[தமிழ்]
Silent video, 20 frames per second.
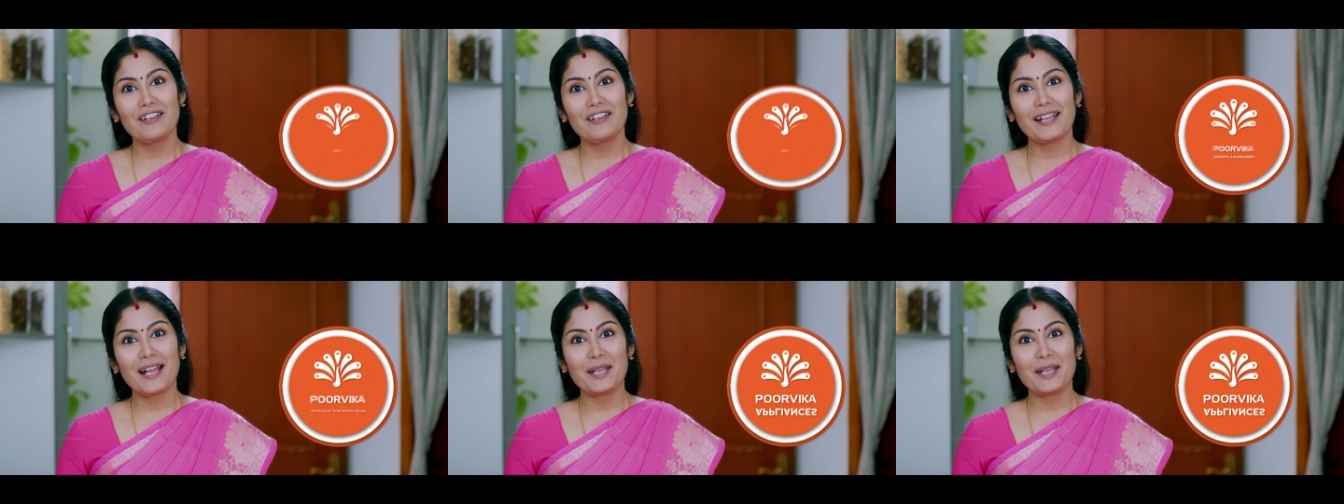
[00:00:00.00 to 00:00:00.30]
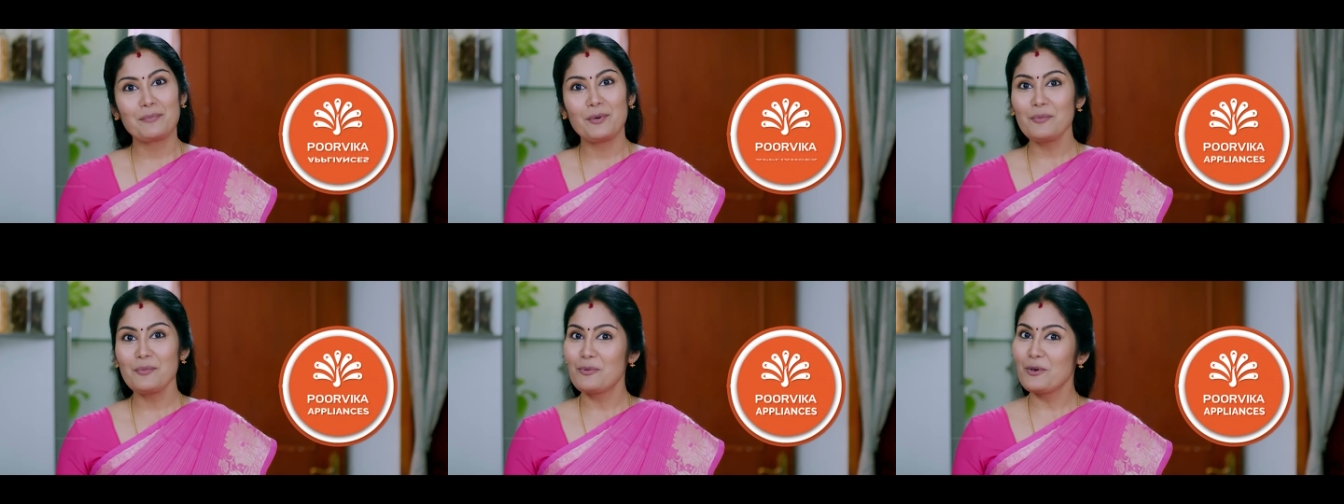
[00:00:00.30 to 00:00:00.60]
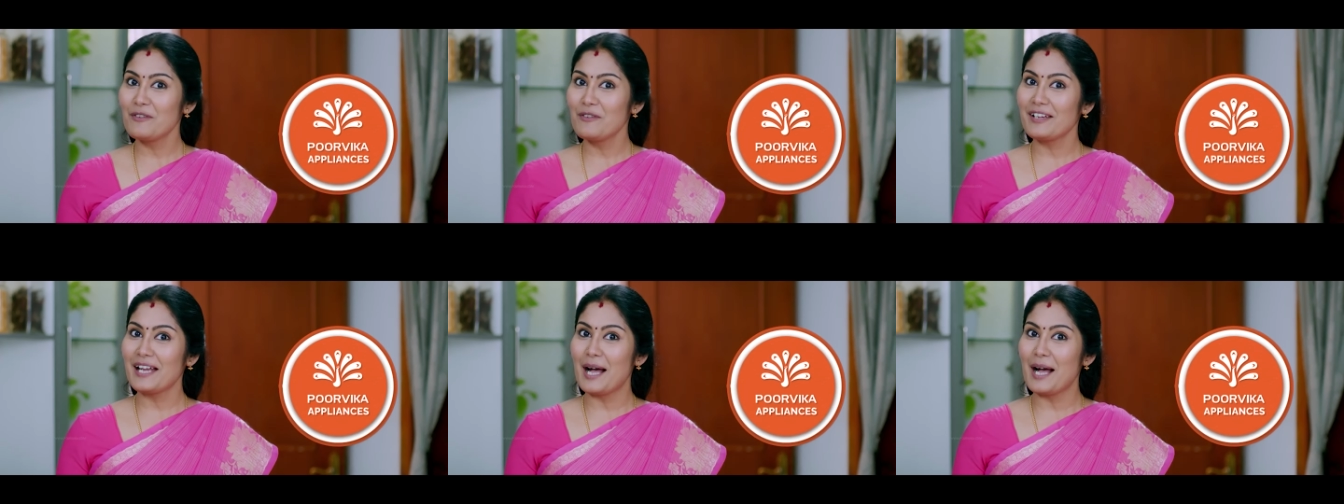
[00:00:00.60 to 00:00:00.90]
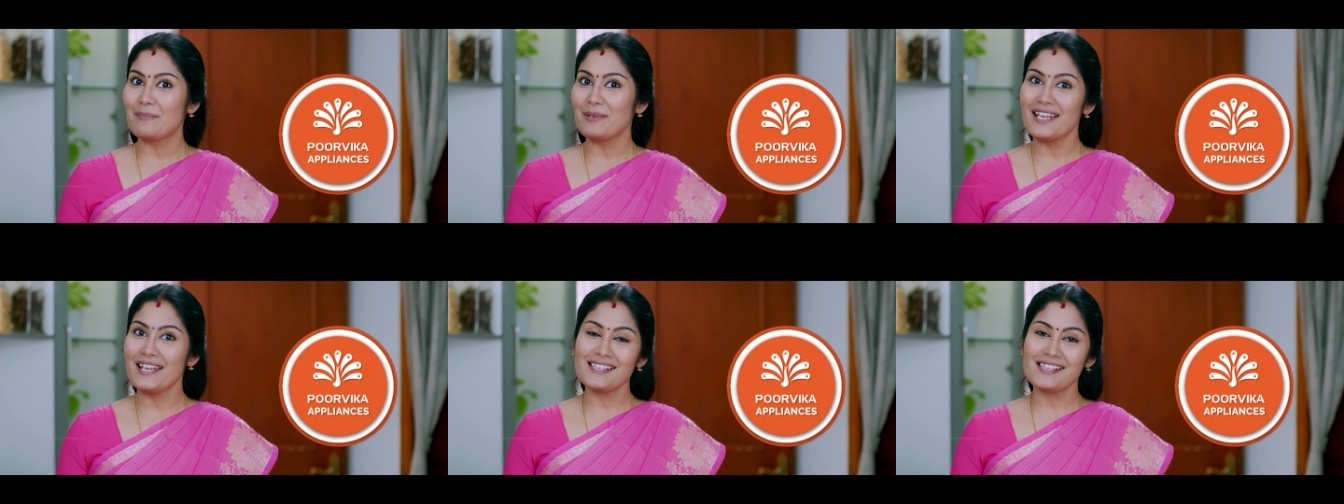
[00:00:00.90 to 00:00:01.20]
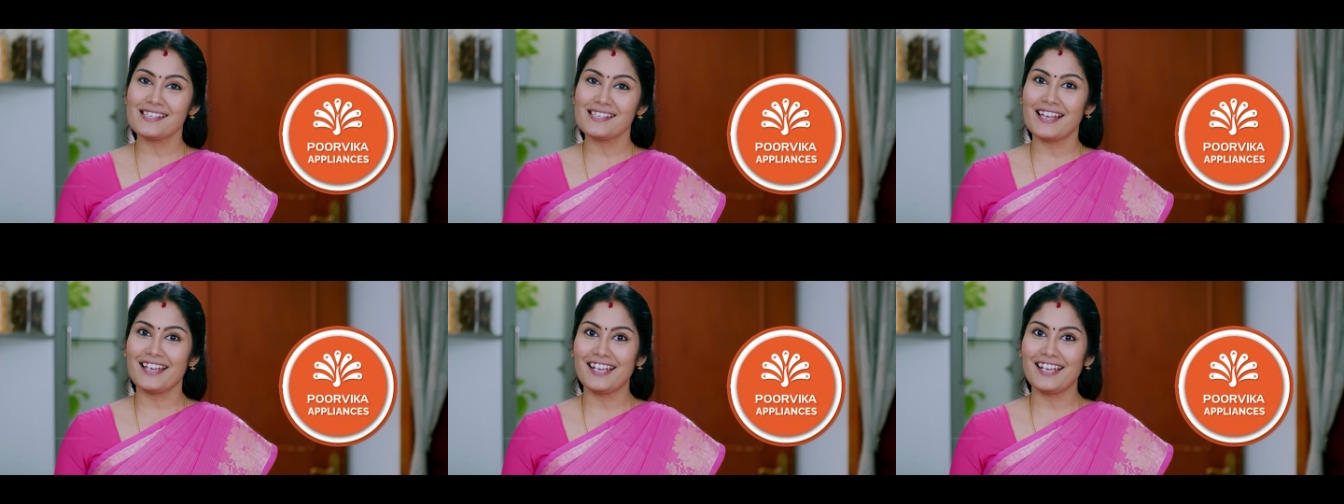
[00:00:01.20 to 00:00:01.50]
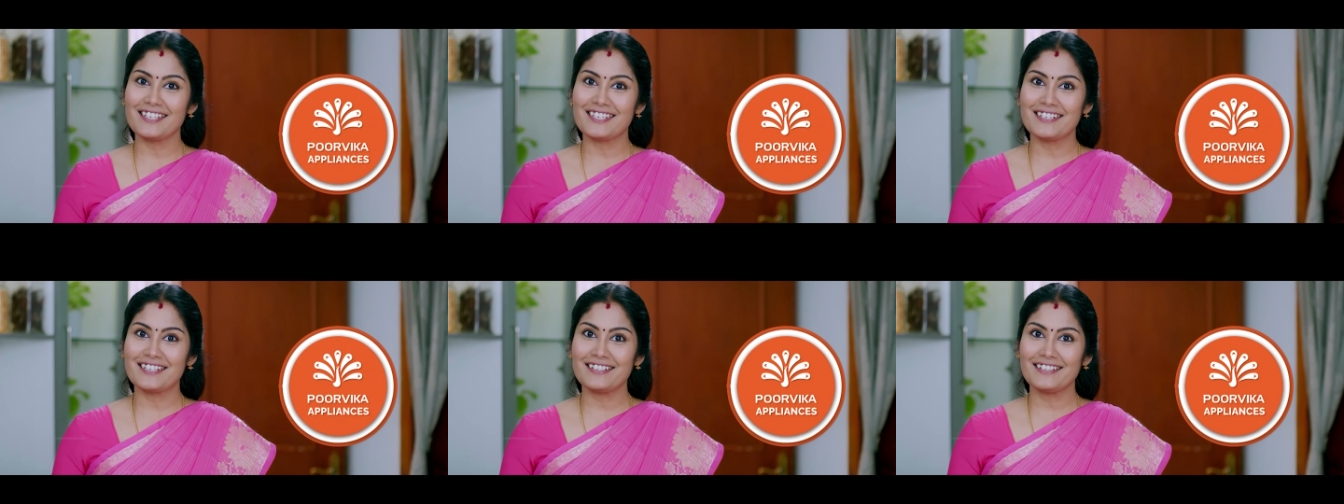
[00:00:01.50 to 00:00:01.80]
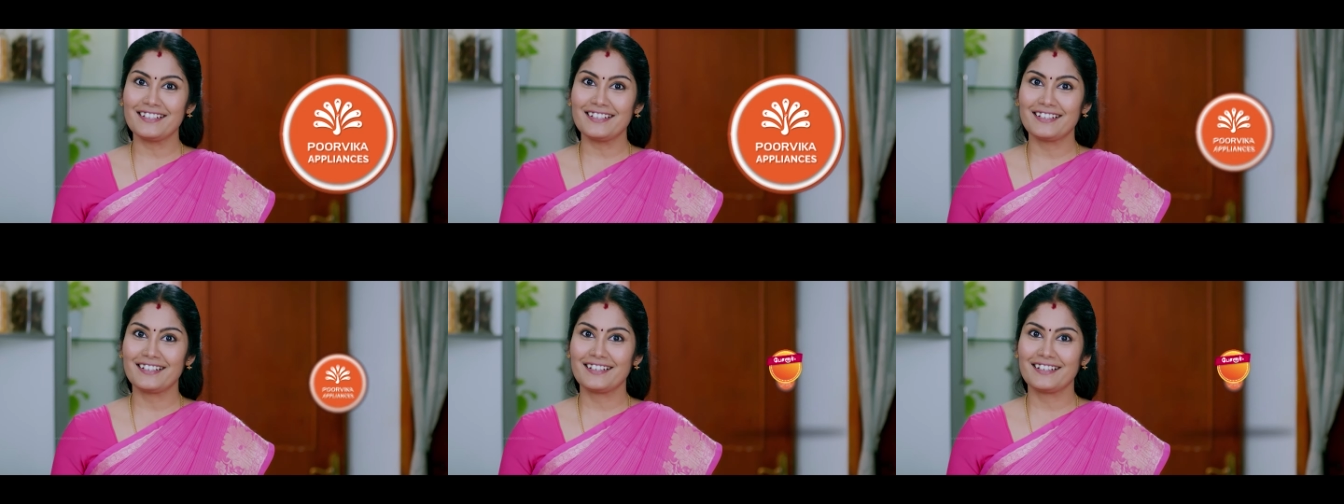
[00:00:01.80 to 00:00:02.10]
பூர்விகா இப்போ பூர்விகா அப்ளையன்சஸ் ஆயாச்சு